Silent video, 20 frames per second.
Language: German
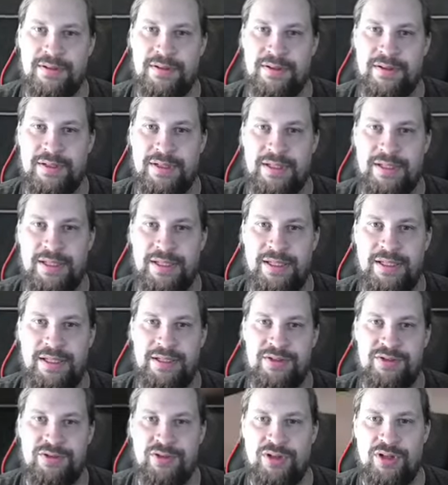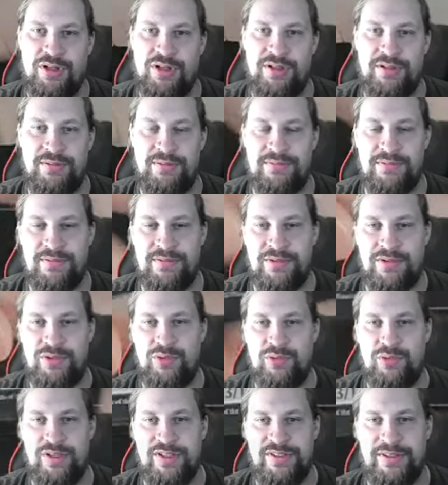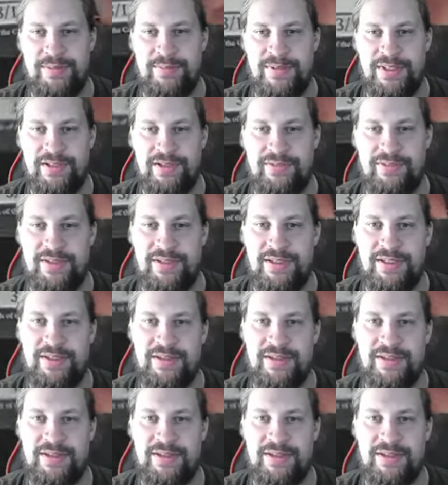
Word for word: Okay, Trawler. Cooles MDFC,